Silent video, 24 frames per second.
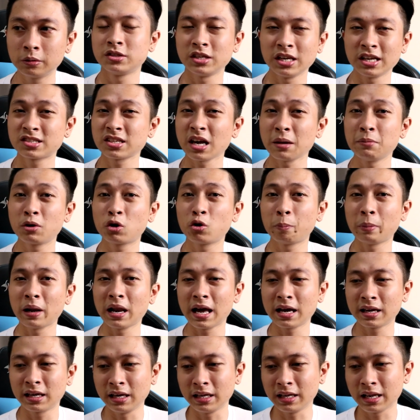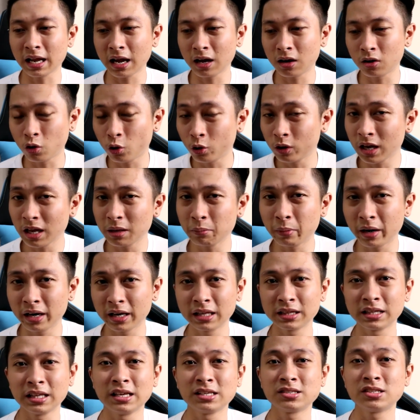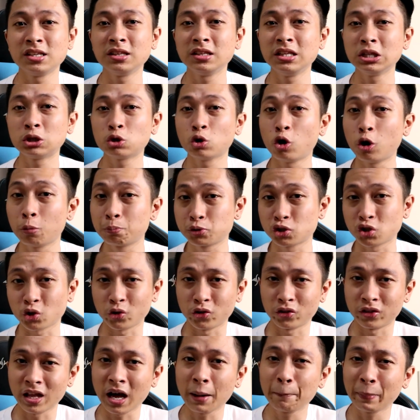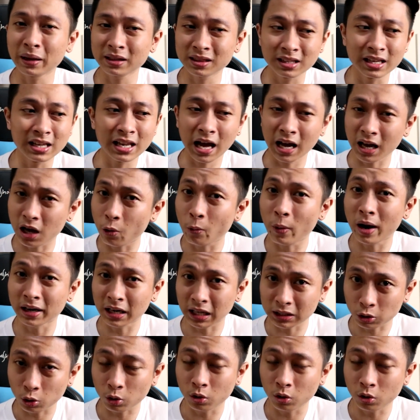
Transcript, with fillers: sinasabi ko palagi na ang online marketing is hindi to option, dapat ginagawa na